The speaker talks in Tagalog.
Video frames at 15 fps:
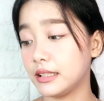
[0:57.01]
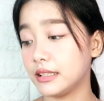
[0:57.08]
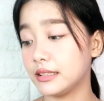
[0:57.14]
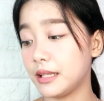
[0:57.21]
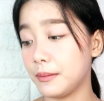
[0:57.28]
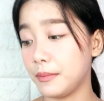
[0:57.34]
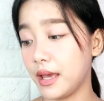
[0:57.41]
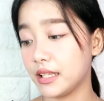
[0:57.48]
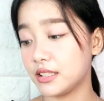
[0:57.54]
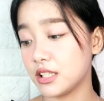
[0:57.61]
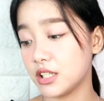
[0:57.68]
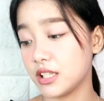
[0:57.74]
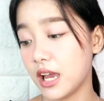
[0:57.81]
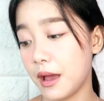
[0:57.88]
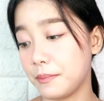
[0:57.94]
ng damit
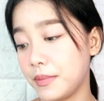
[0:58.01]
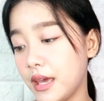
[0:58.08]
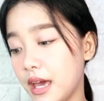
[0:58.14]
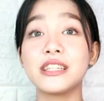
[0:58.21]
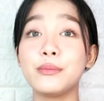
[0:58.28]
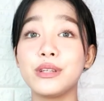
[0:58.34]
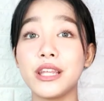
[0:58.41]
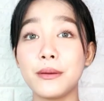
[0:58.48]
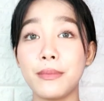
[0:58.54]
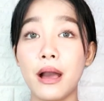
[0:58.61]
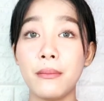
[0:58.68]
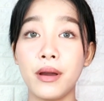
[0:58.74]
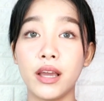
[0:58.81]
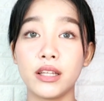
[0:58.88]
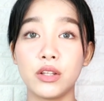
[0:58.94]
sa shop. so, damit na
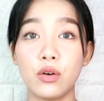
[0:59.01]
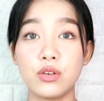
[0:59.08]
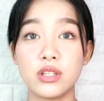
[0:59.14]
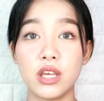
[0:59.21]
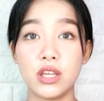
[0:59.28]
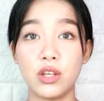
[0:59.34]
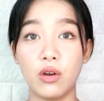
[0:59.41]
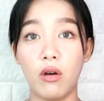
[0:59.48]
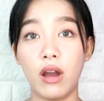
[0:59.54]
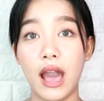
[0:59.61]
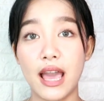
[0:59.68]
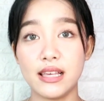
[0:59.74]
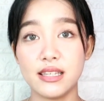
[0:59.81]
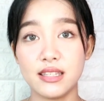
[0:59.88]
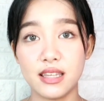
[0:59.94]
ipapakita ko sa inyo,
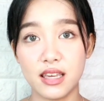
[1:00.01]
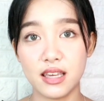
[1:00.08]
guys,